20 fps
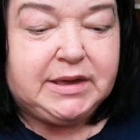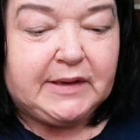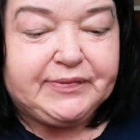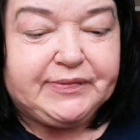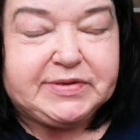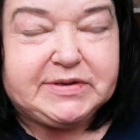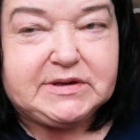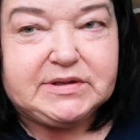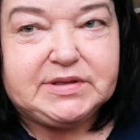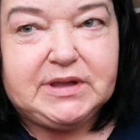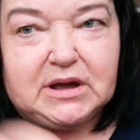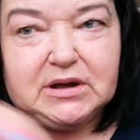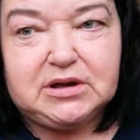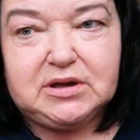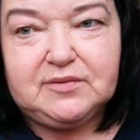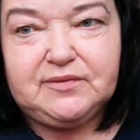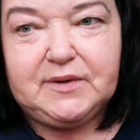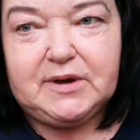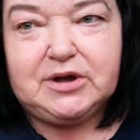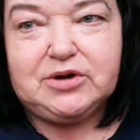Я всегда
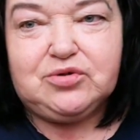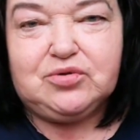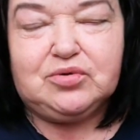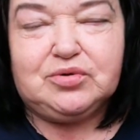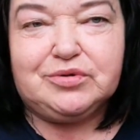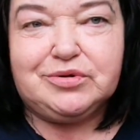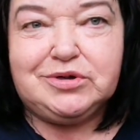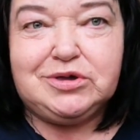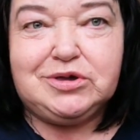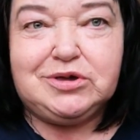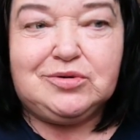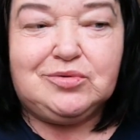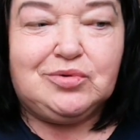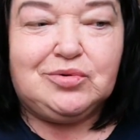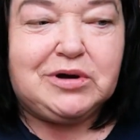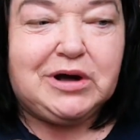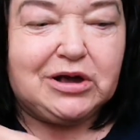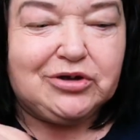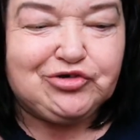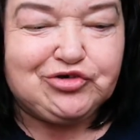говорю,
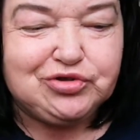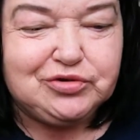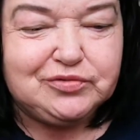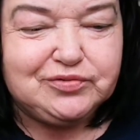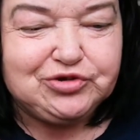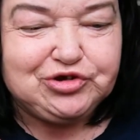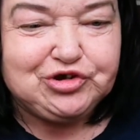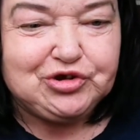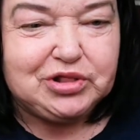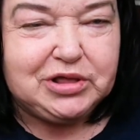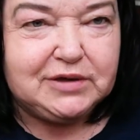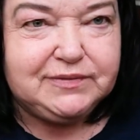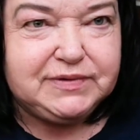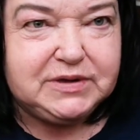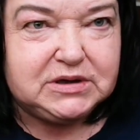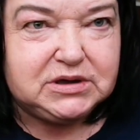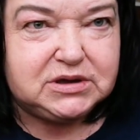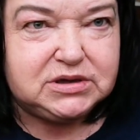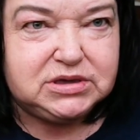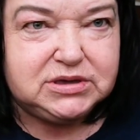у каждого
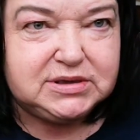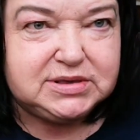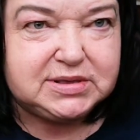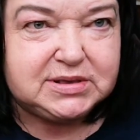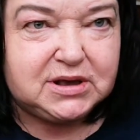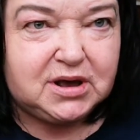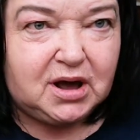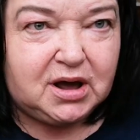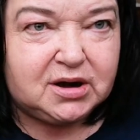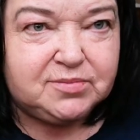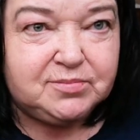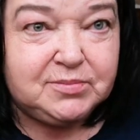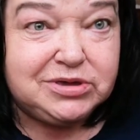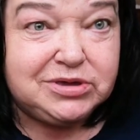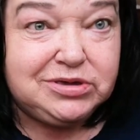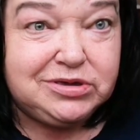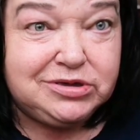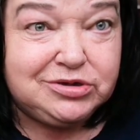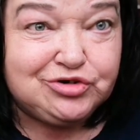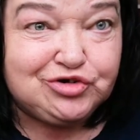человека есть
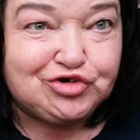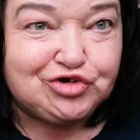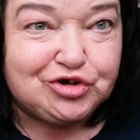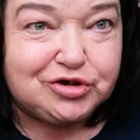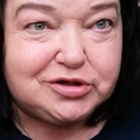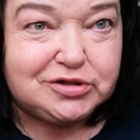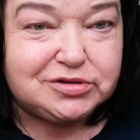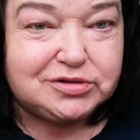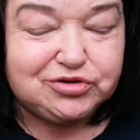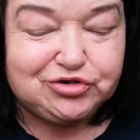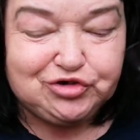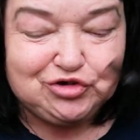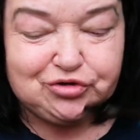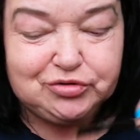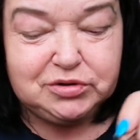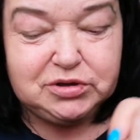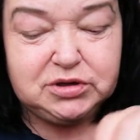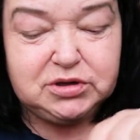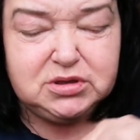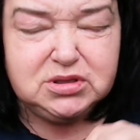карма и
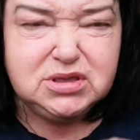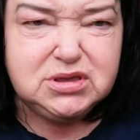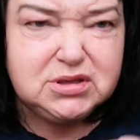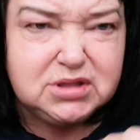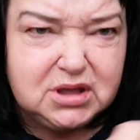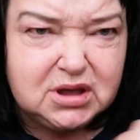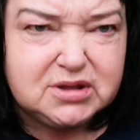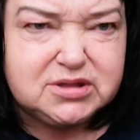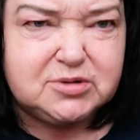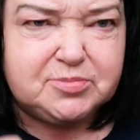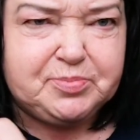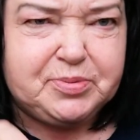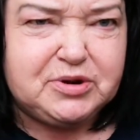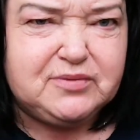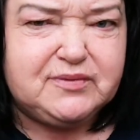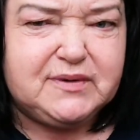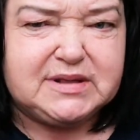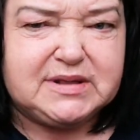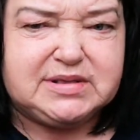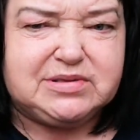желчь. Не надо
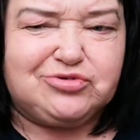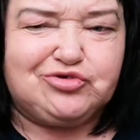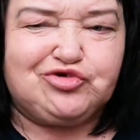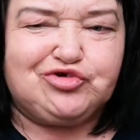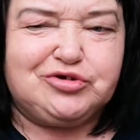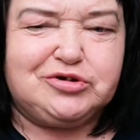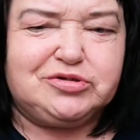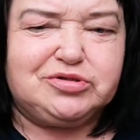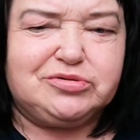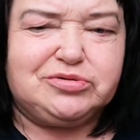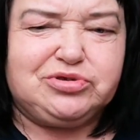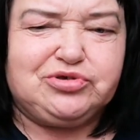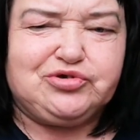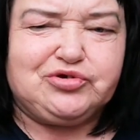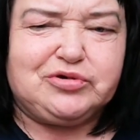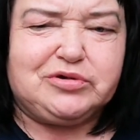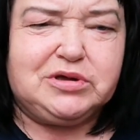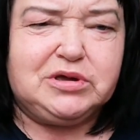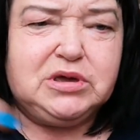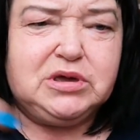плеваться
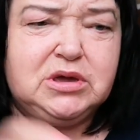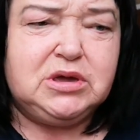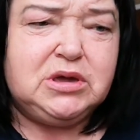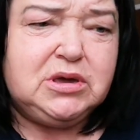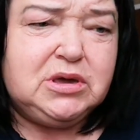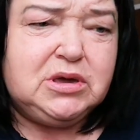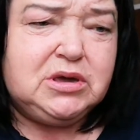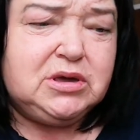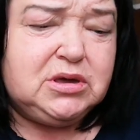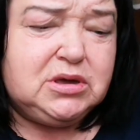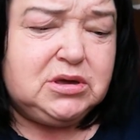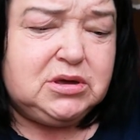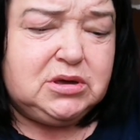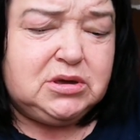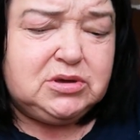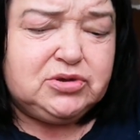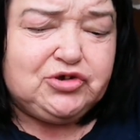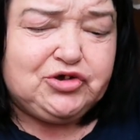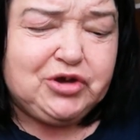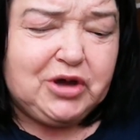желчью.
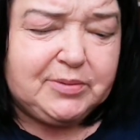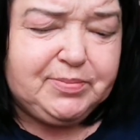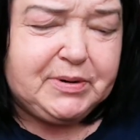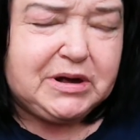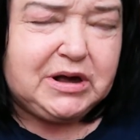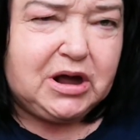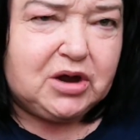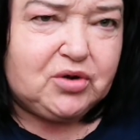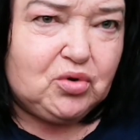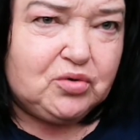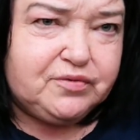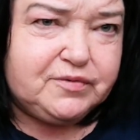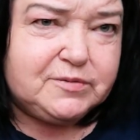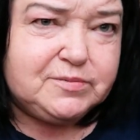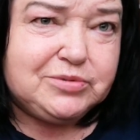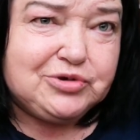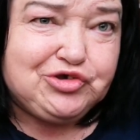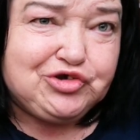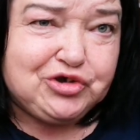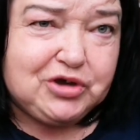Чаба
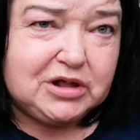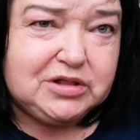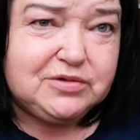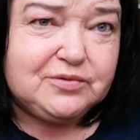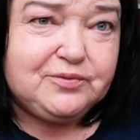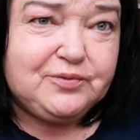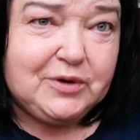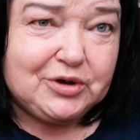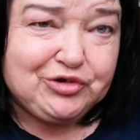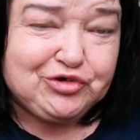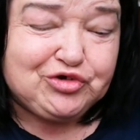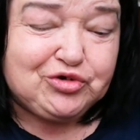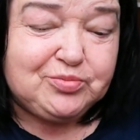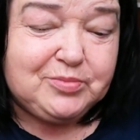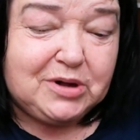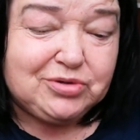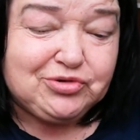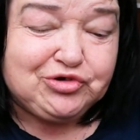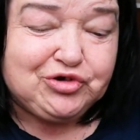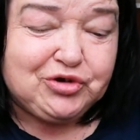корова мычала, ваша
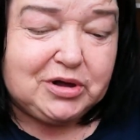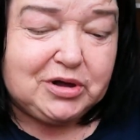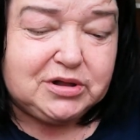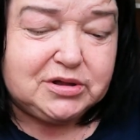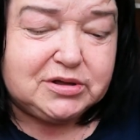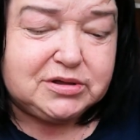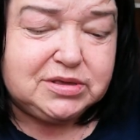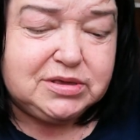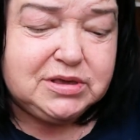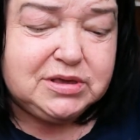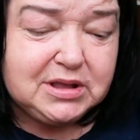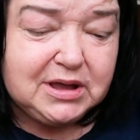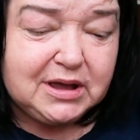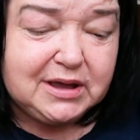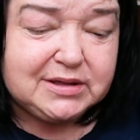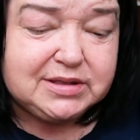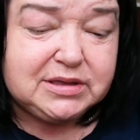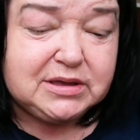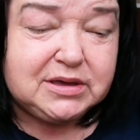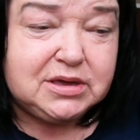молчала. Не
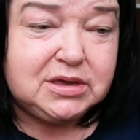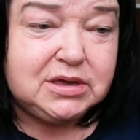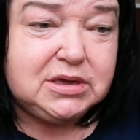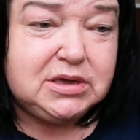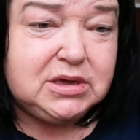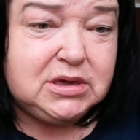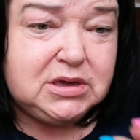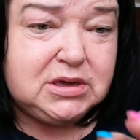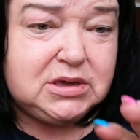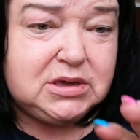надо.